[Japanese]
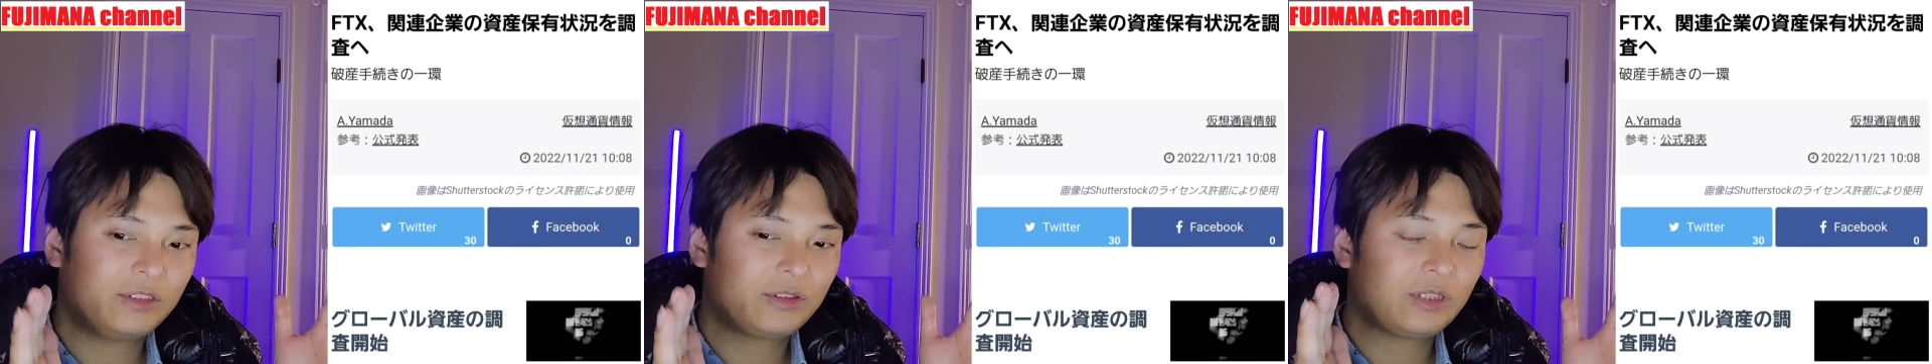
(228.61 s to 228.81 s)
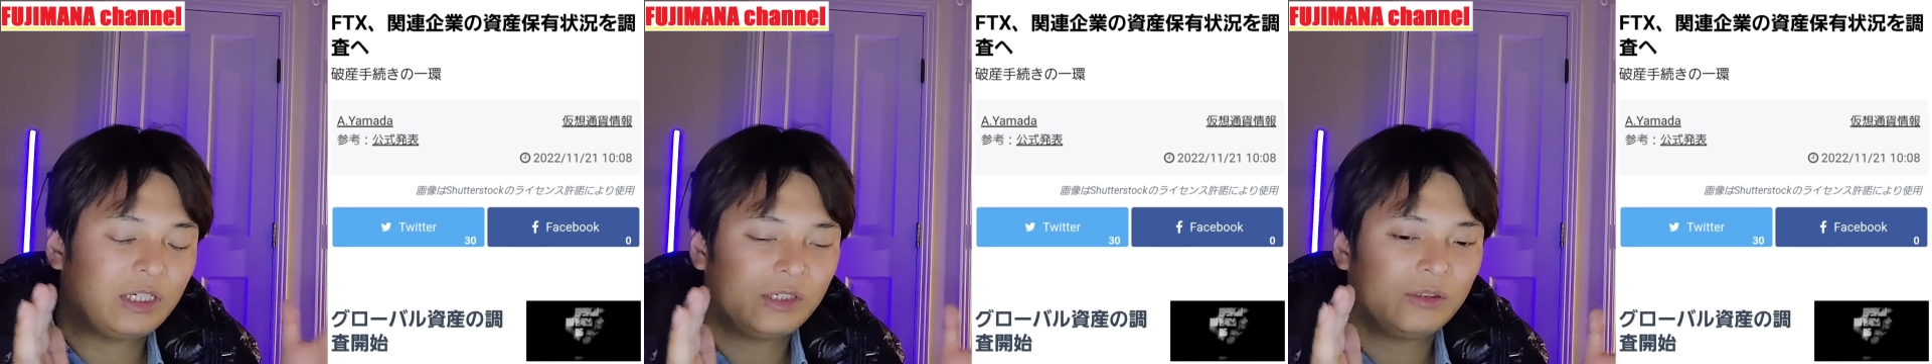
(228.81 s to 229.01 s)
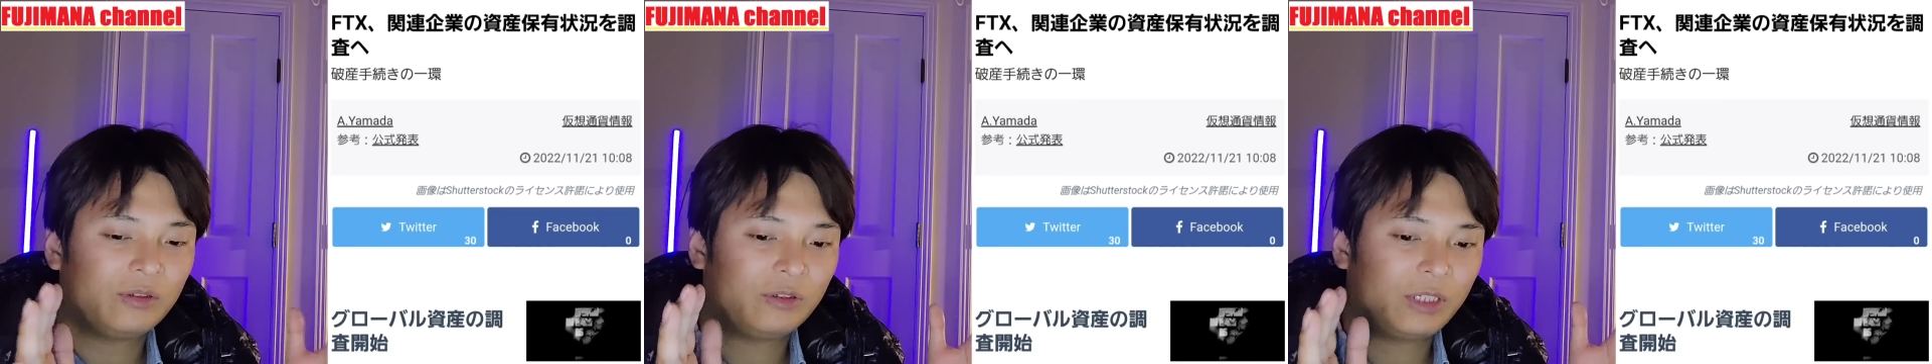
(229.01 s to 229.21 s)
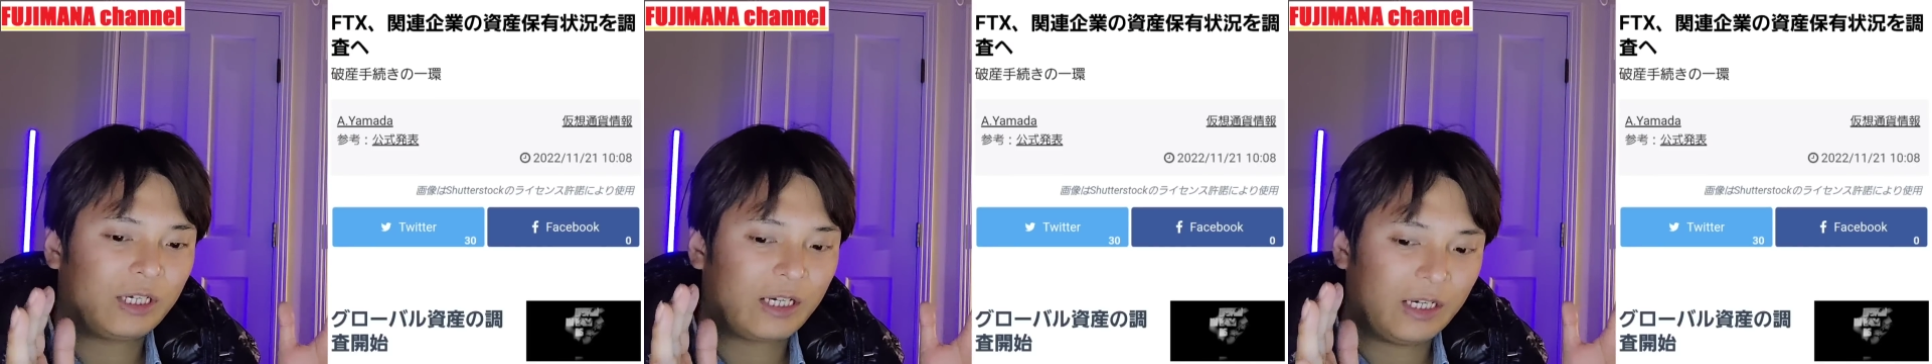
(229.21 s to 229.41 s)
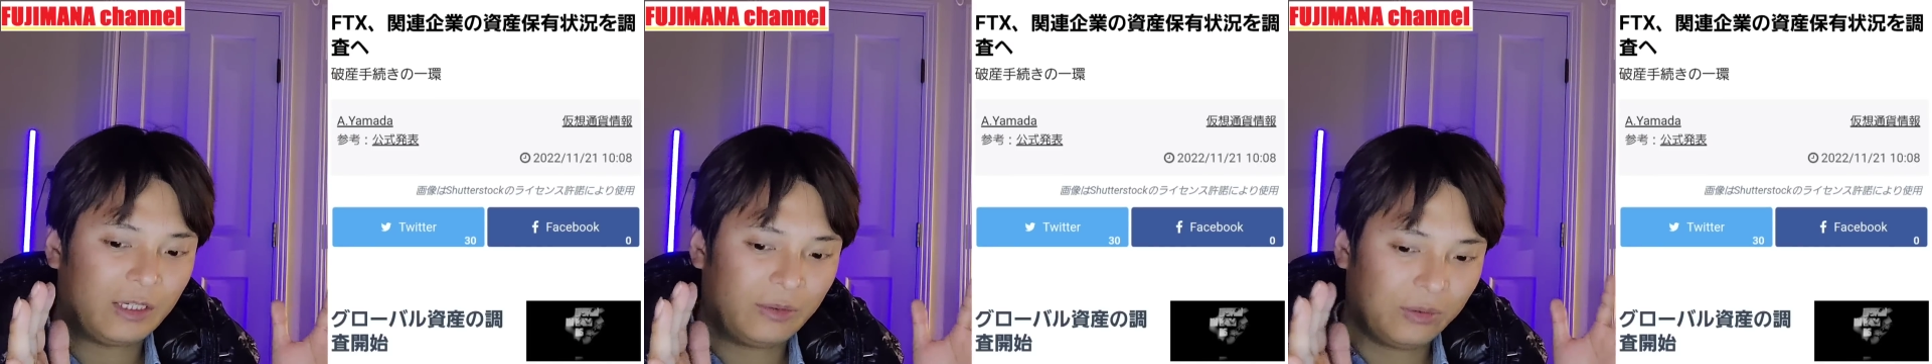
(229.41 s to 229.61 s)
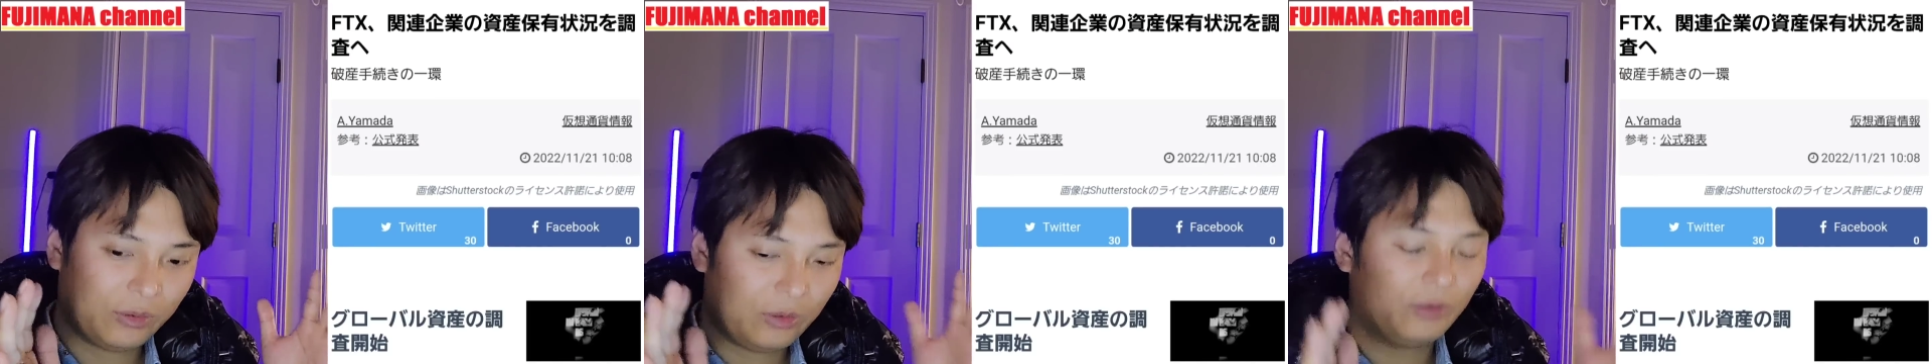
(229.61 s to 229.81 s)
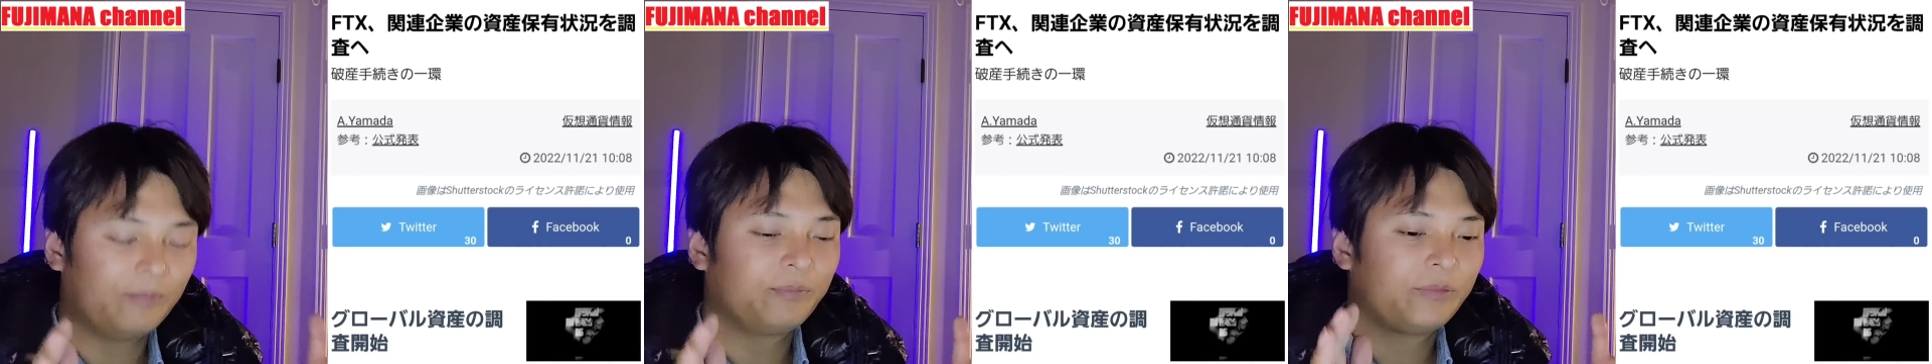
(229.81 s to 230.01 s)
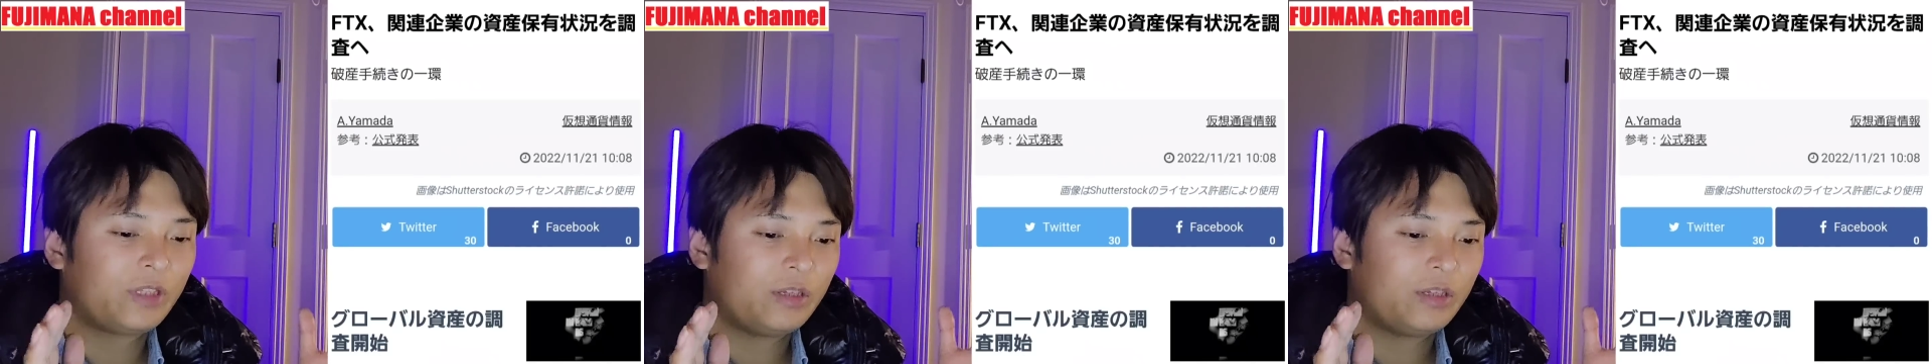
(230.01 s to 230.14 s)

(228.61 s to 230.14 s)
以上ある中の、